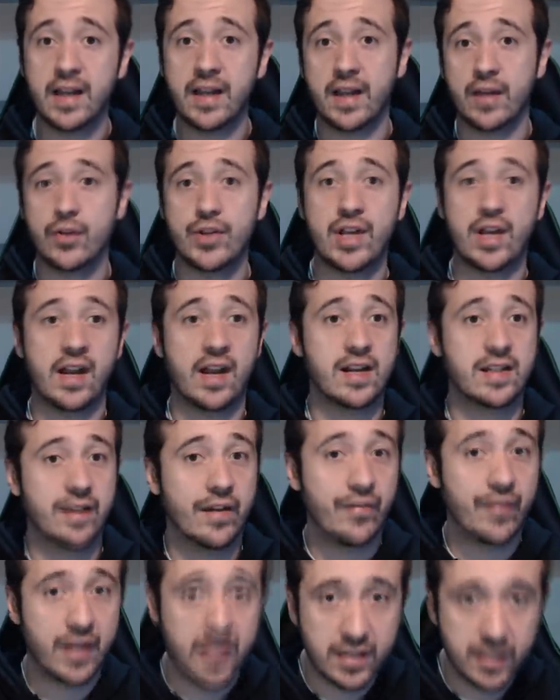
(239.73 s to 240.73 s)
Que no llegaran hasta
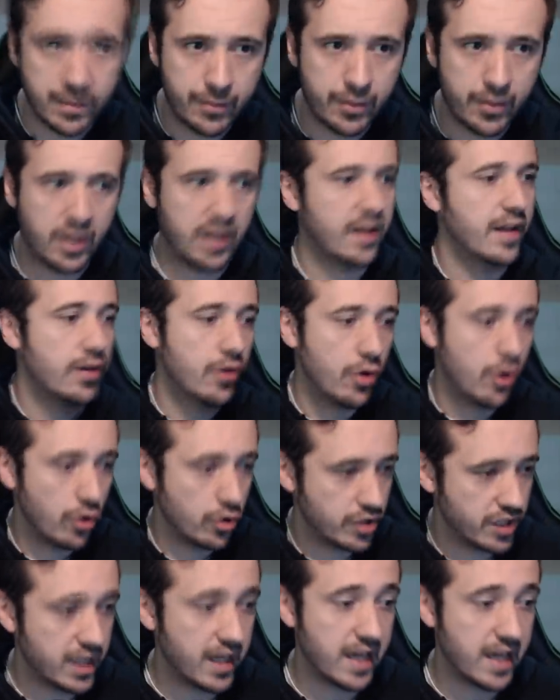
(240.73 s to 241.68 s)
final de temporada, no lo sé.